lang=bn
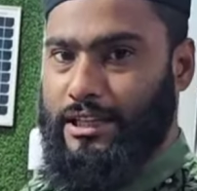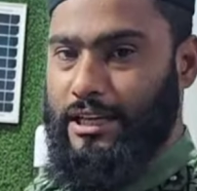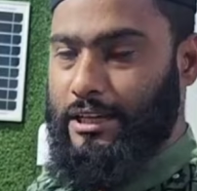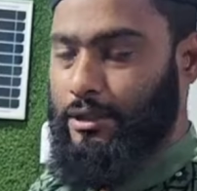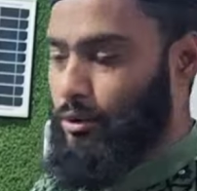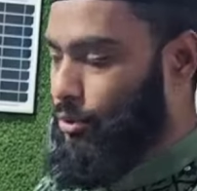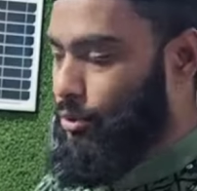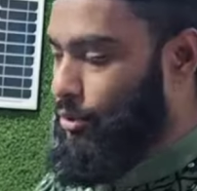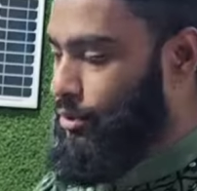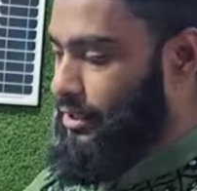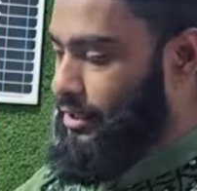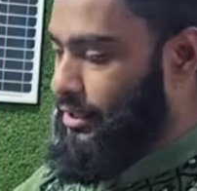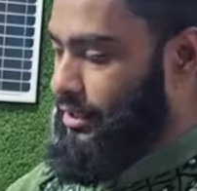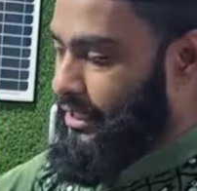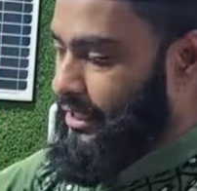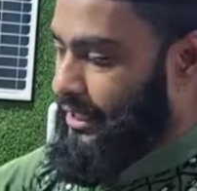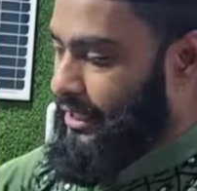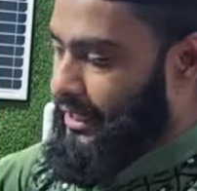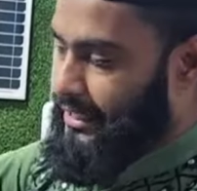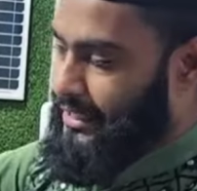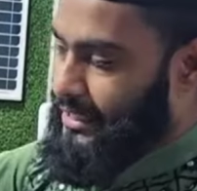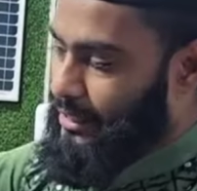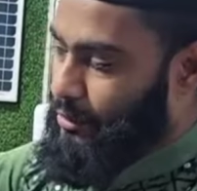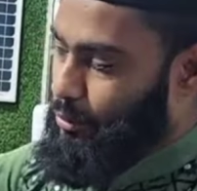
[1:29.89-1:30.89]
দেখুন
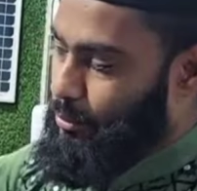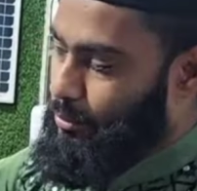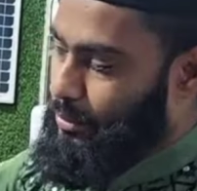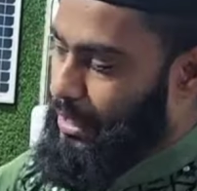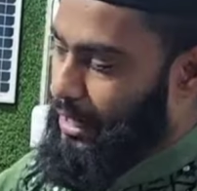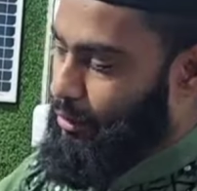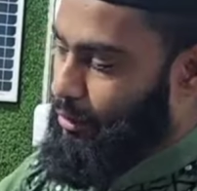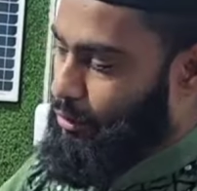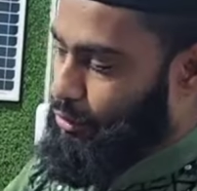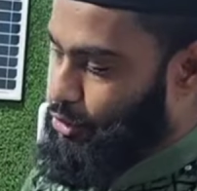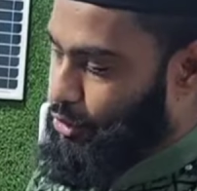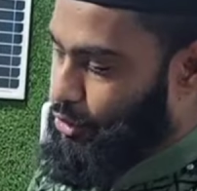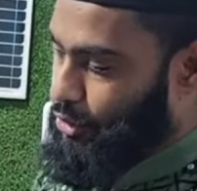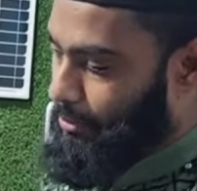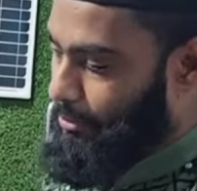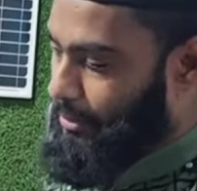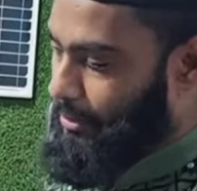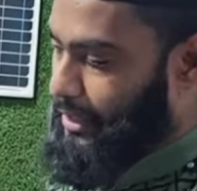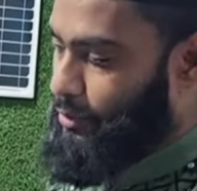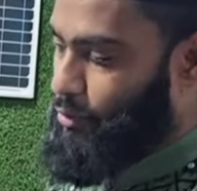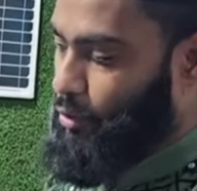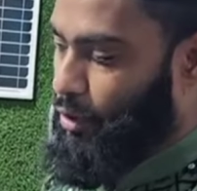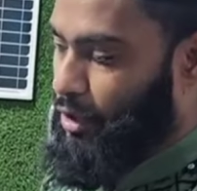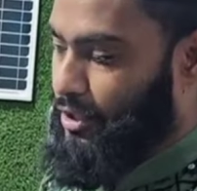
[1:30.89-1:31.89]
এটা খুবই আকর্ষণীয়
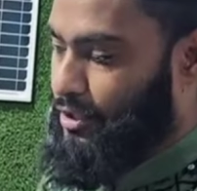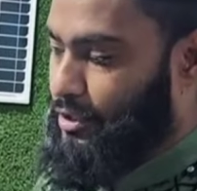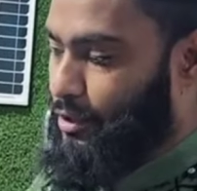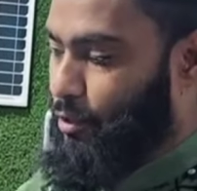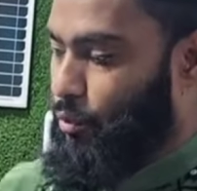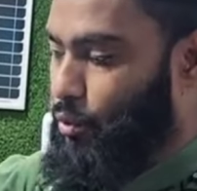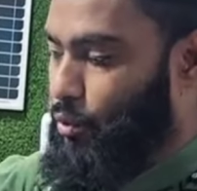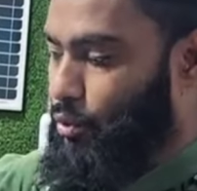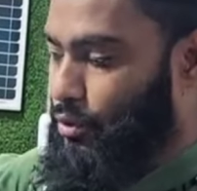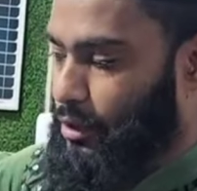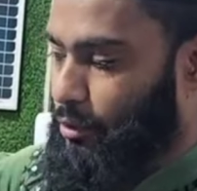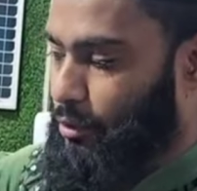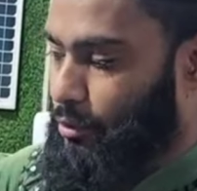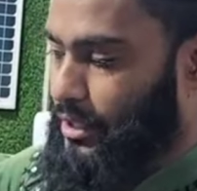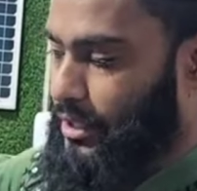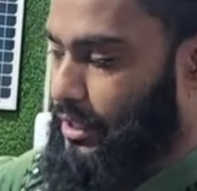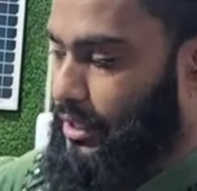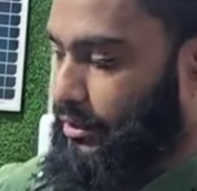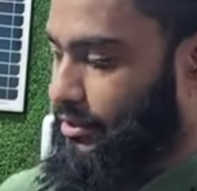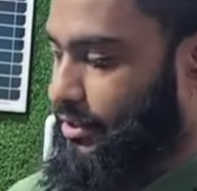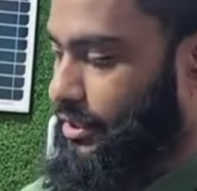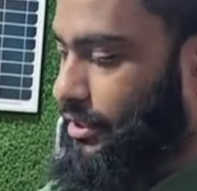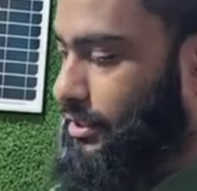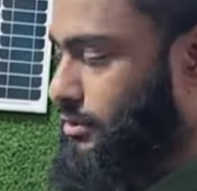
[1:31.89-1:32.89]
আমি এই ট্রলিটা উল্টা করে
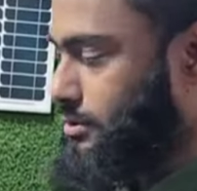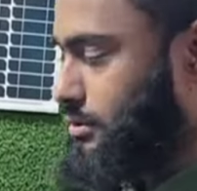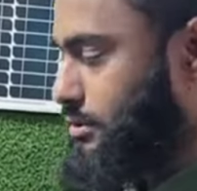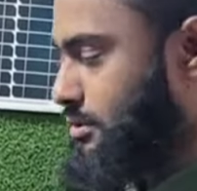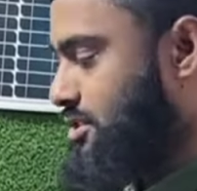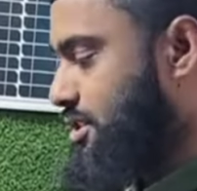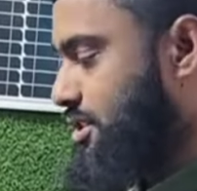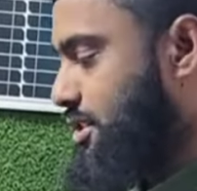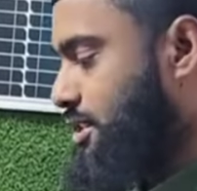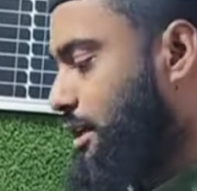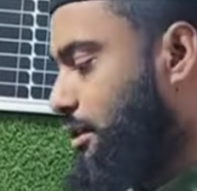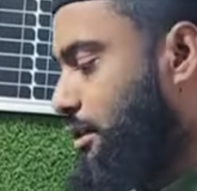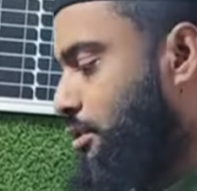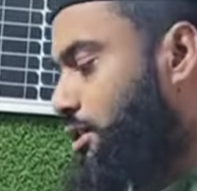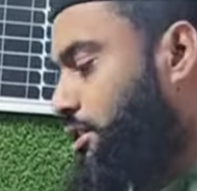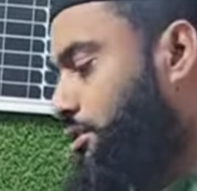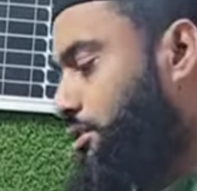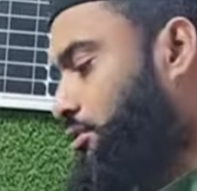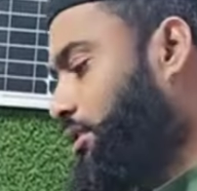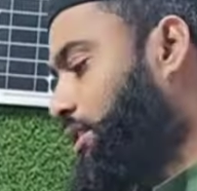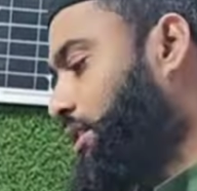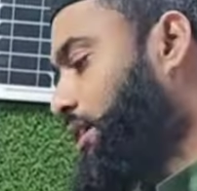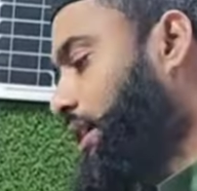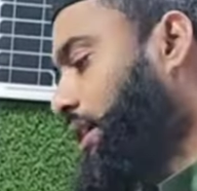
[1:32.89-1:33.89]
রাখছি সিধা করে
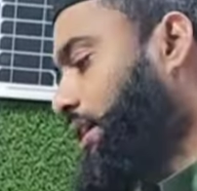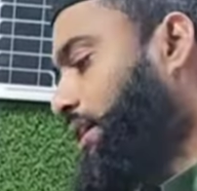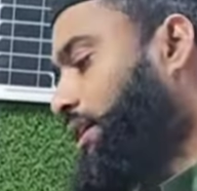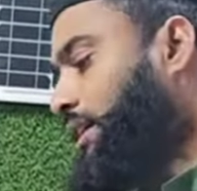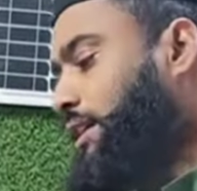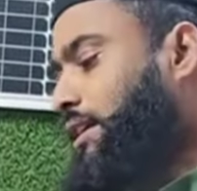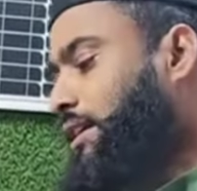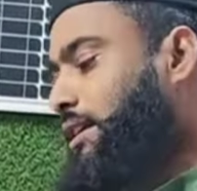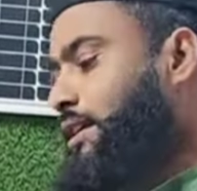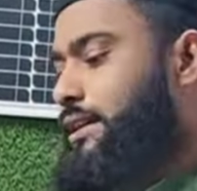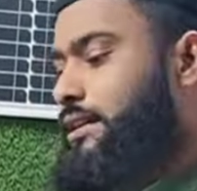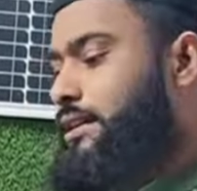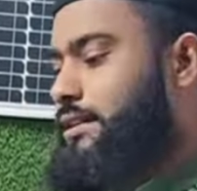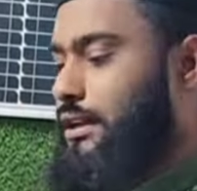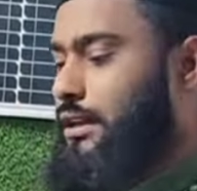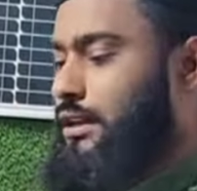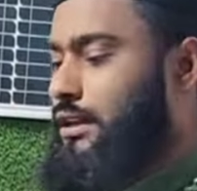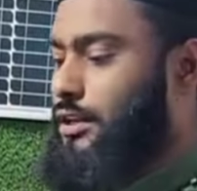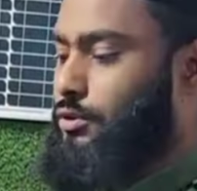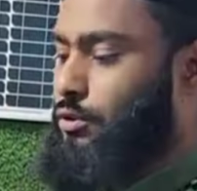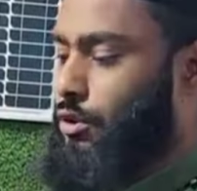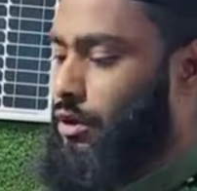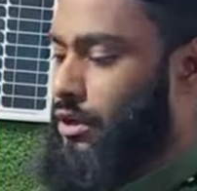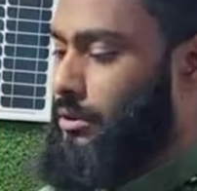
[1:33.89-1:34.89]
যদি রাখি
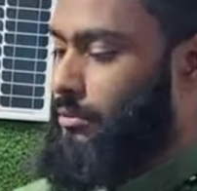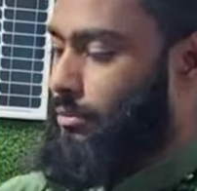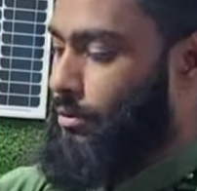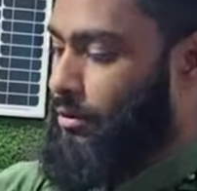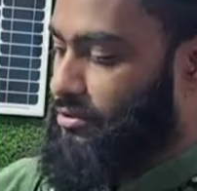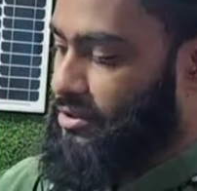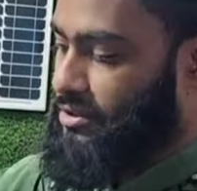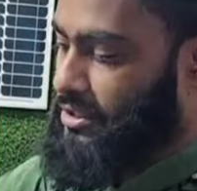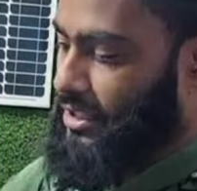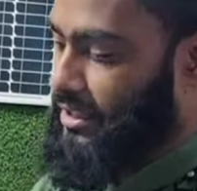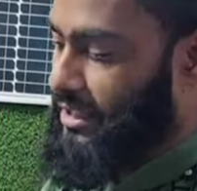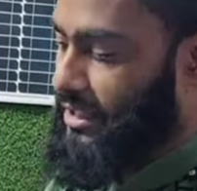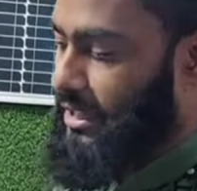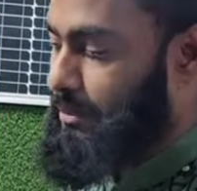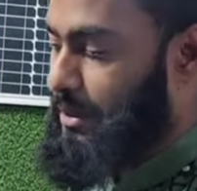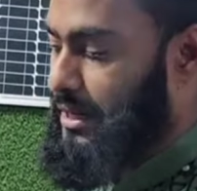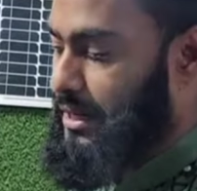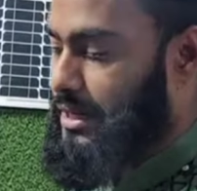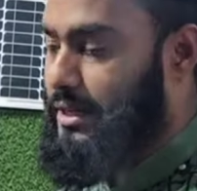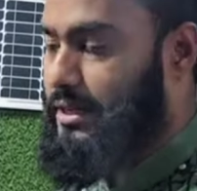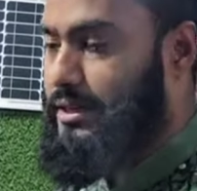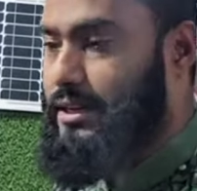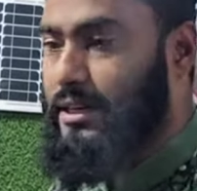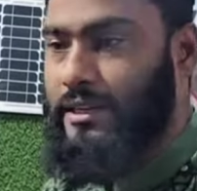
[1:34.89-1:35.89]
তাহলে ট্রলি বক্সটা দিয়ে
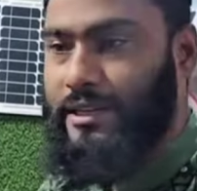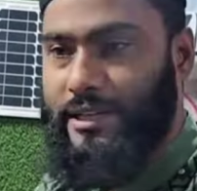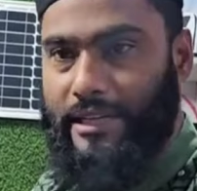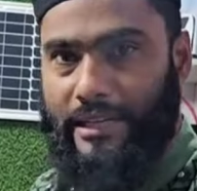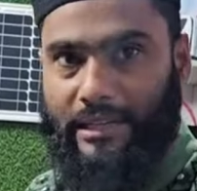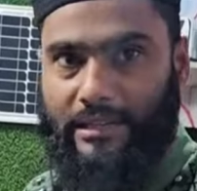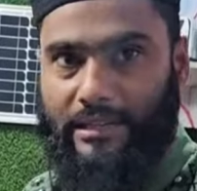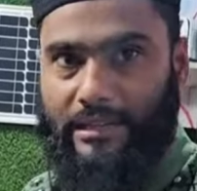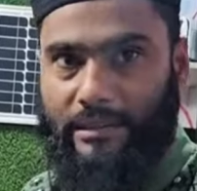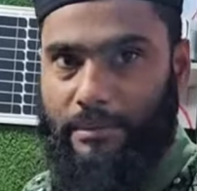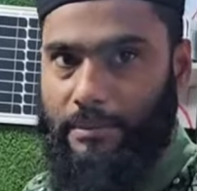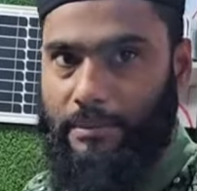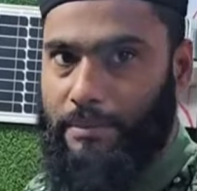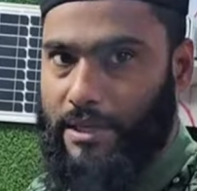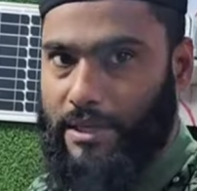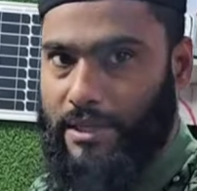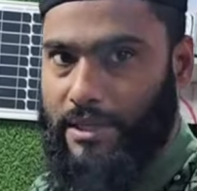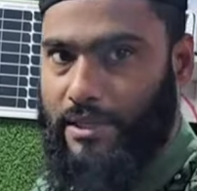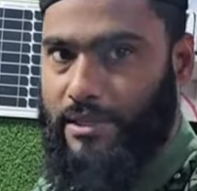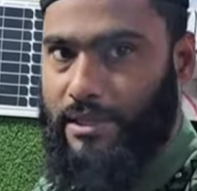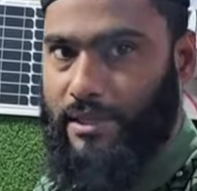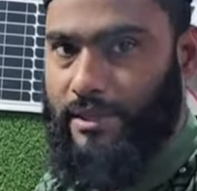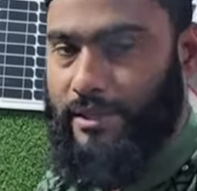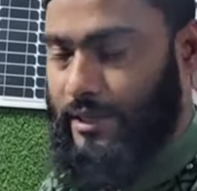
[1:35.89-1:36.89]
ব্যাটারিটা ঢেকে যাবে
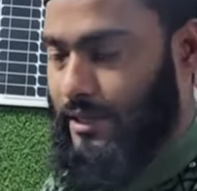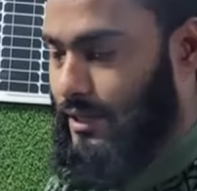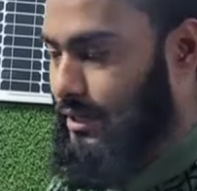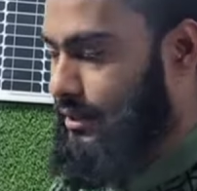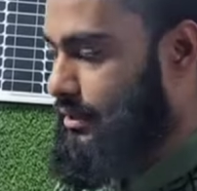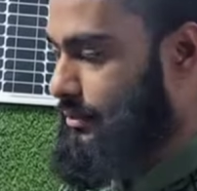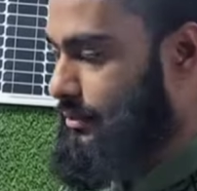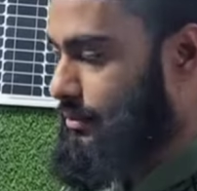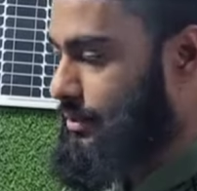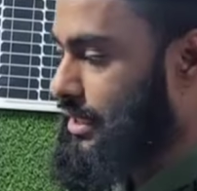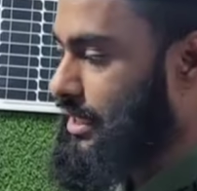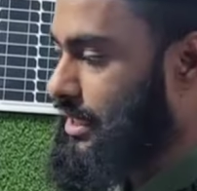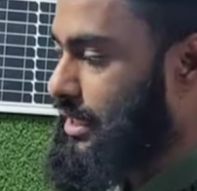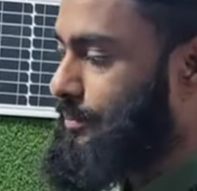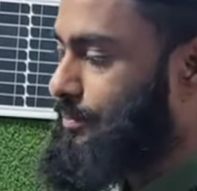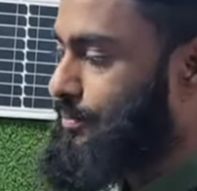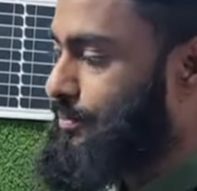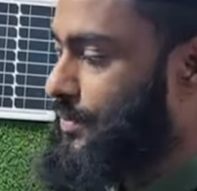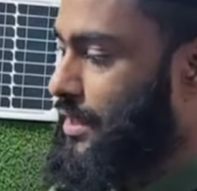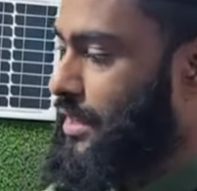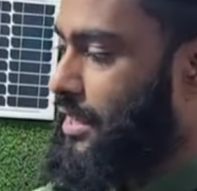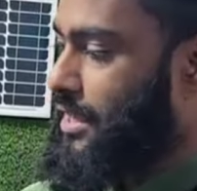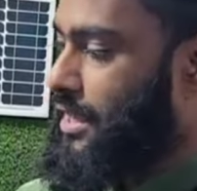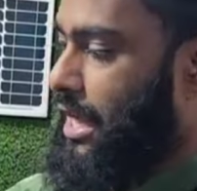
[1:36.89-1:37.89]
ব্যাটারিটা দেখা যাবে না
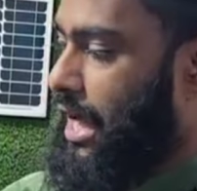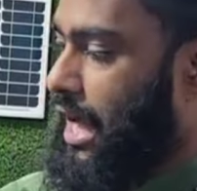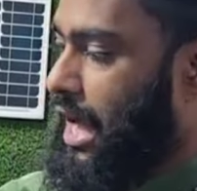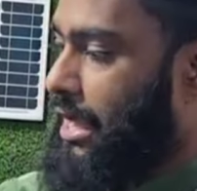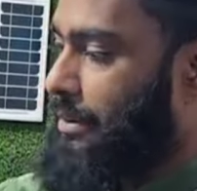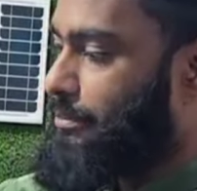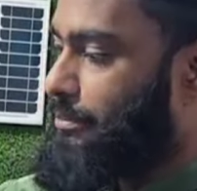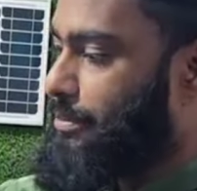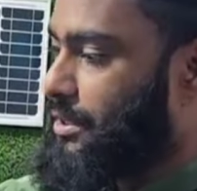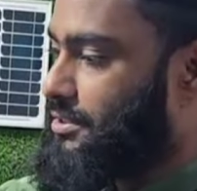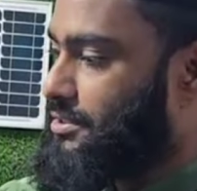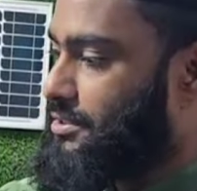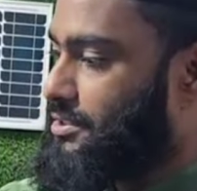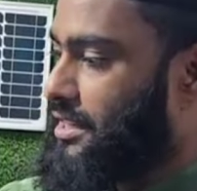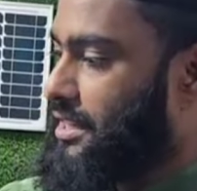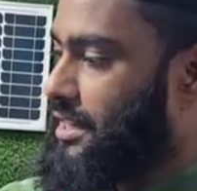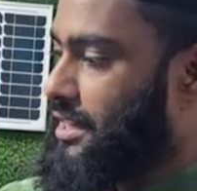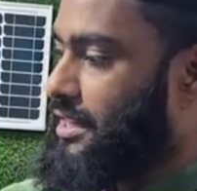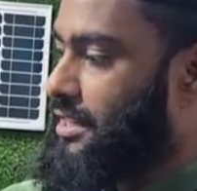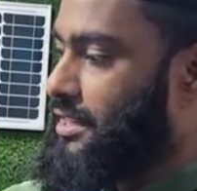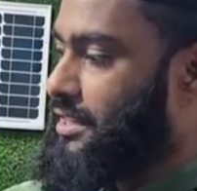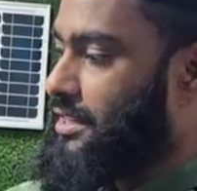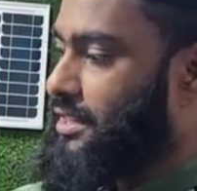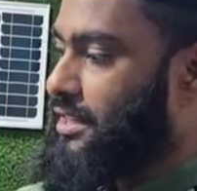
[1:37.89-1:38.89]
আইপিএসটা